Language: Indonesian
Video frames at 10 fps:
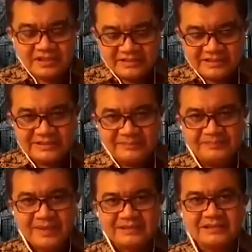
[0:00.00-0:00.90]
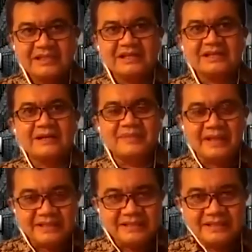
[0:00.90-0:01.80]
di tempat yang
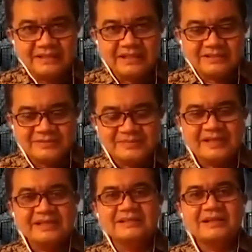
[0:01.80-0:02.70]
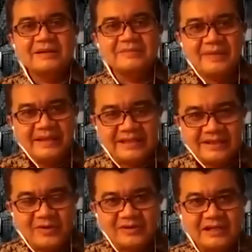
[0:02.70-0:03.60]
ramai, semakin ramai
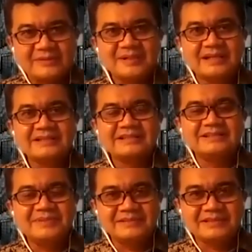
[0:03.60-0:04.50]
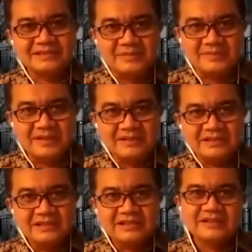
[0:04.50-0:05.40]
orang berada di tempat yang sama,
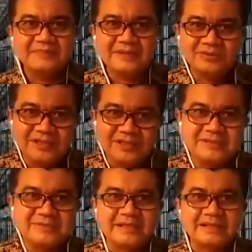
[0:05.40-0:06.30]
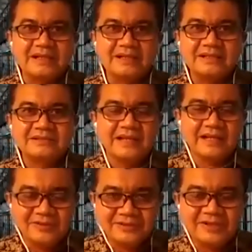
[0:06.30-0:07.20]
kepedulian mereka,
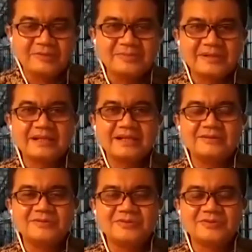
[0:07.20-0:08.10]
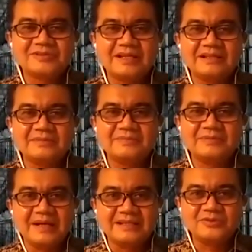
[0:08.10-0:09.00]
tanggung jawab mereka untuk saling
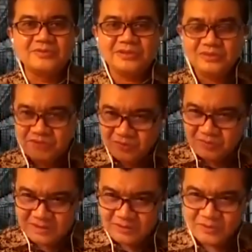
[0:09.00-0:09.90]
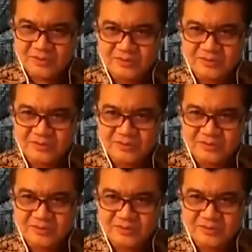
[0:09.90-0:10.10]
membantu itu justru hmm. menurun